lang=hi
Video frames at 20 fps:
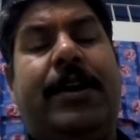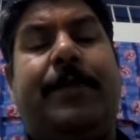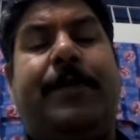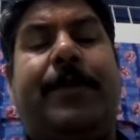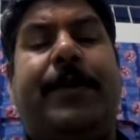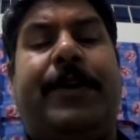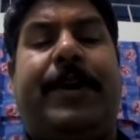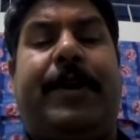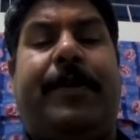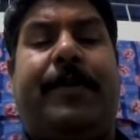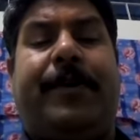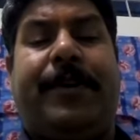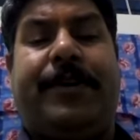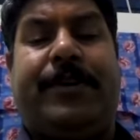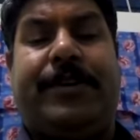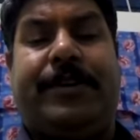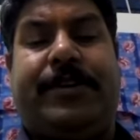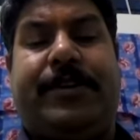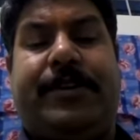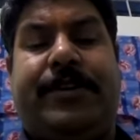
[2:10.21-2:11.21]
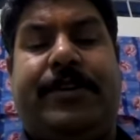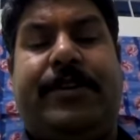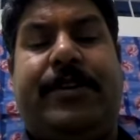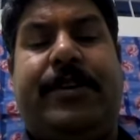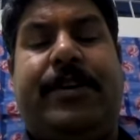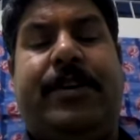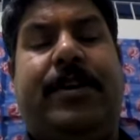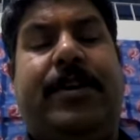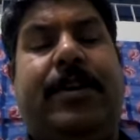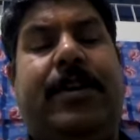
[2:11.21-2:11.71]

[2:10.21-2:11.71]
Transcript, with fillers: इपिडेमिक डिसीज